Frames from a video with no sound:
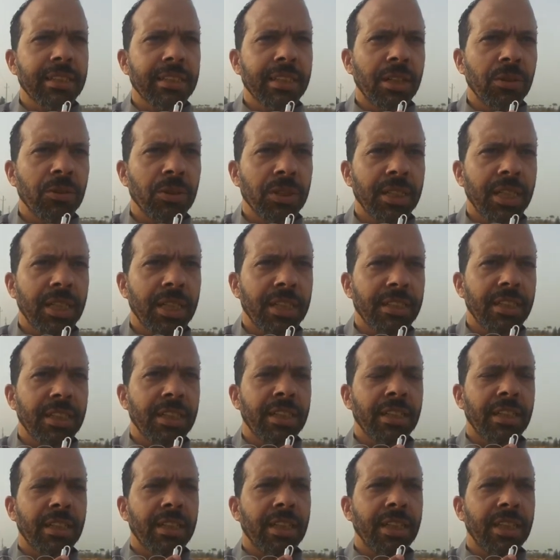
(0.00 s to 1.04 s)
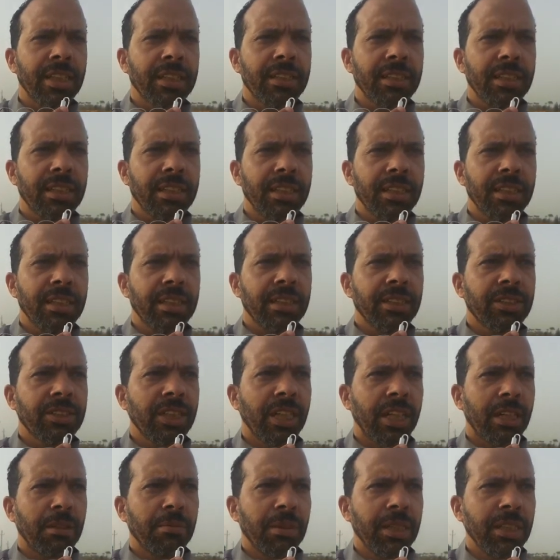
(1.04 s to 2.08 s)
تعويضات اجراءات آه،
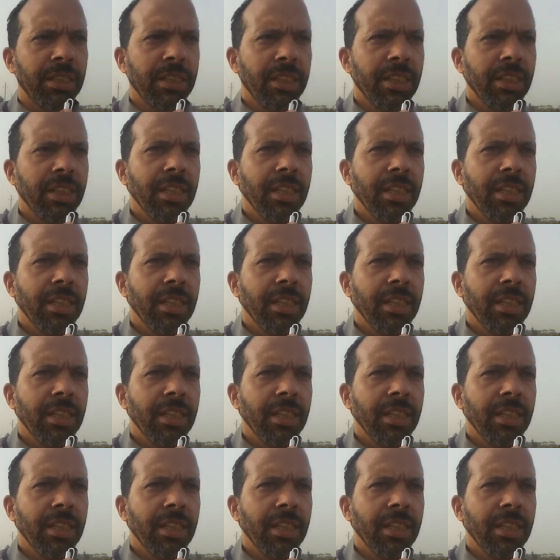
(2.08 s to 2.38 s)
صعبه